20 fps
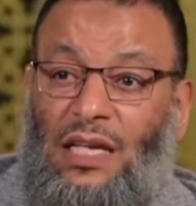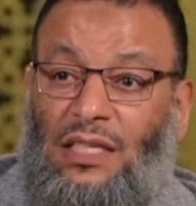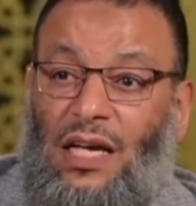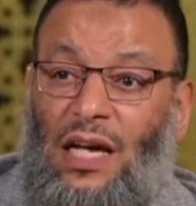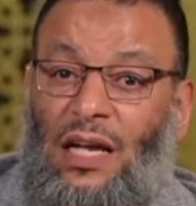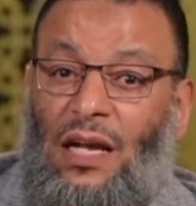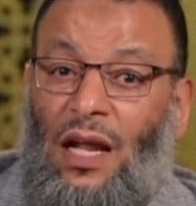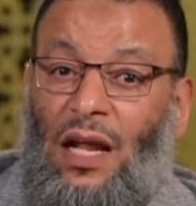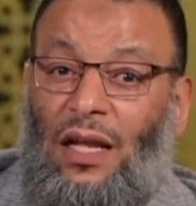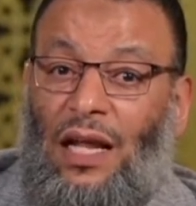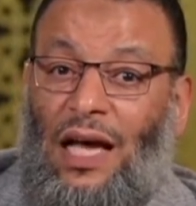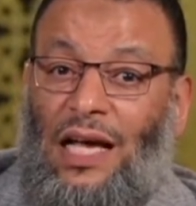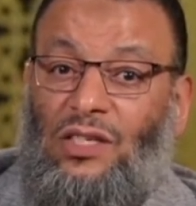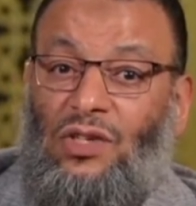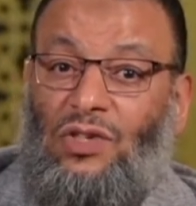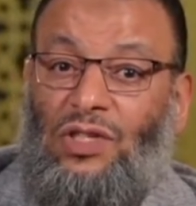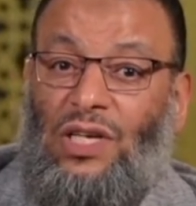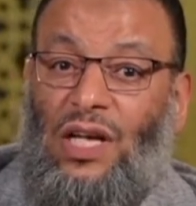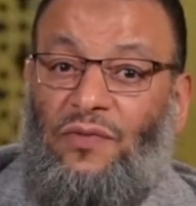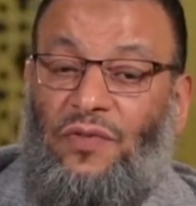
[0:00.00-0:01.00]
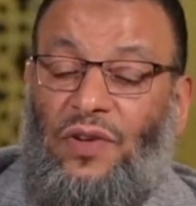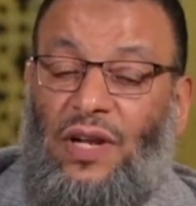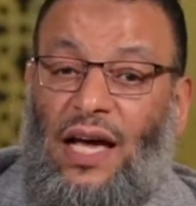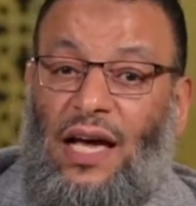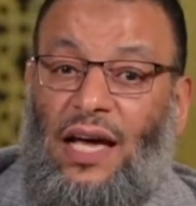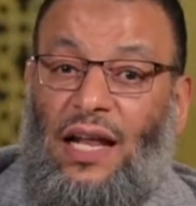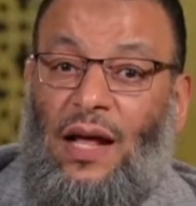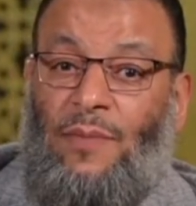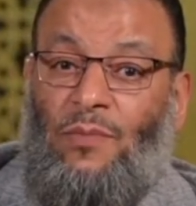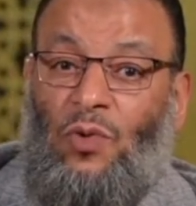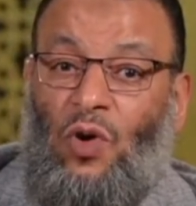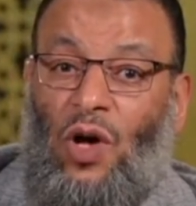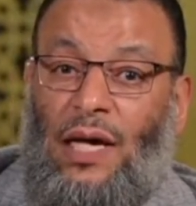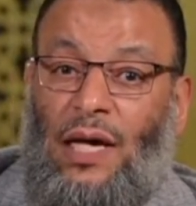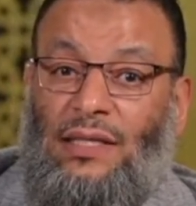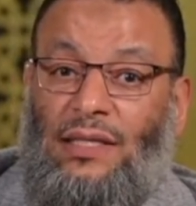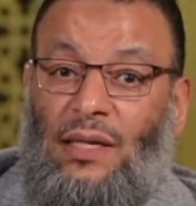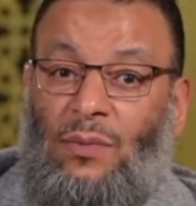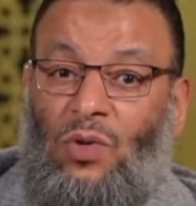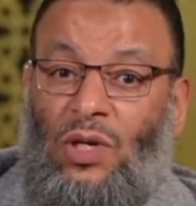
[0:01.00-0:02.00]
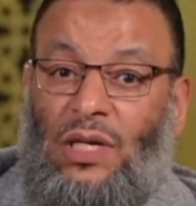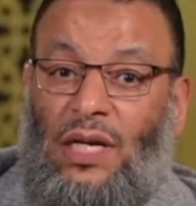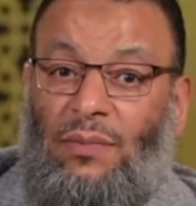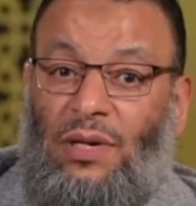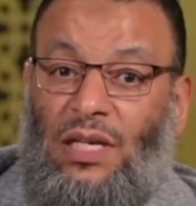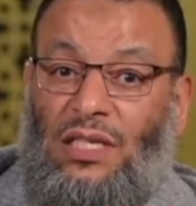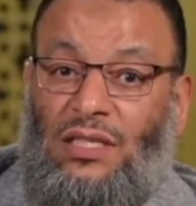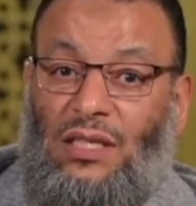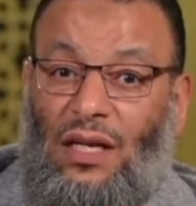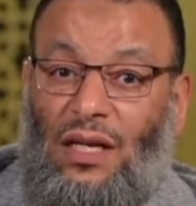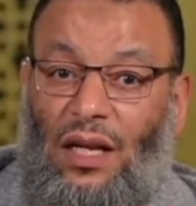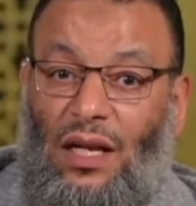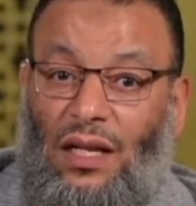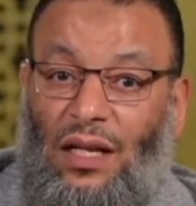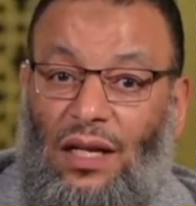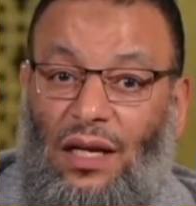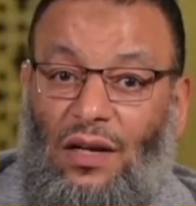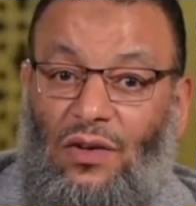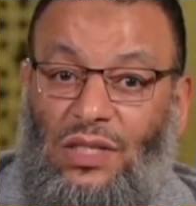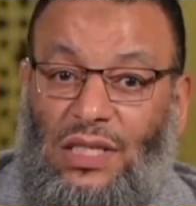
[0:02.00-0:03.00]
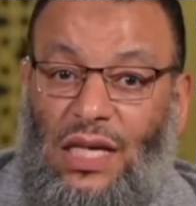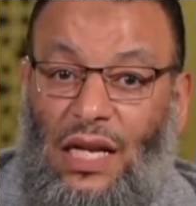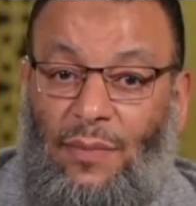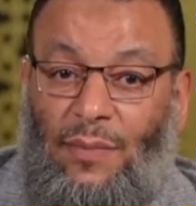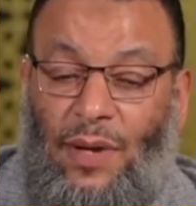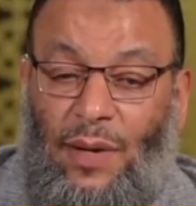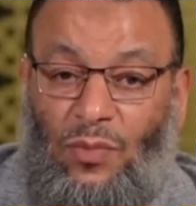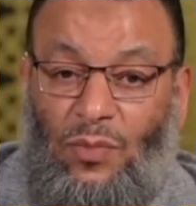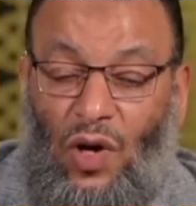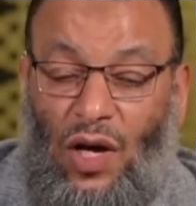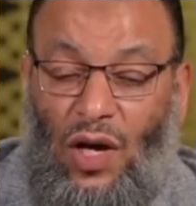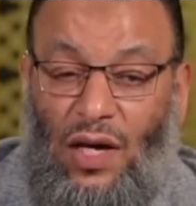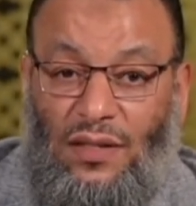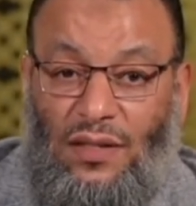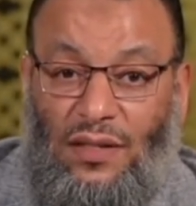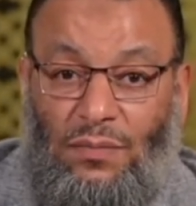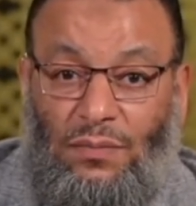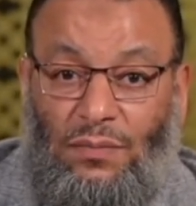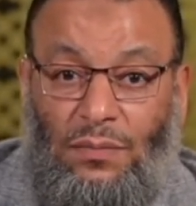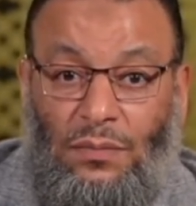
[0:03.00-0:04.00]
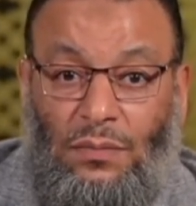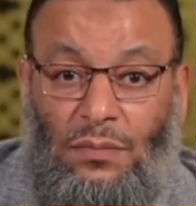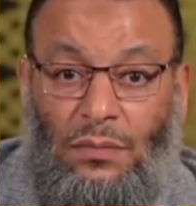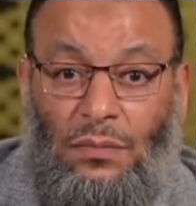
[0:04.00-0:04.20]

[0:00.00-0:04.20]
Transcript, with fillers: إذ كان الله عز وجل في الآية لم يعظم والنبي صلى الله عليه وسلم لم يعظم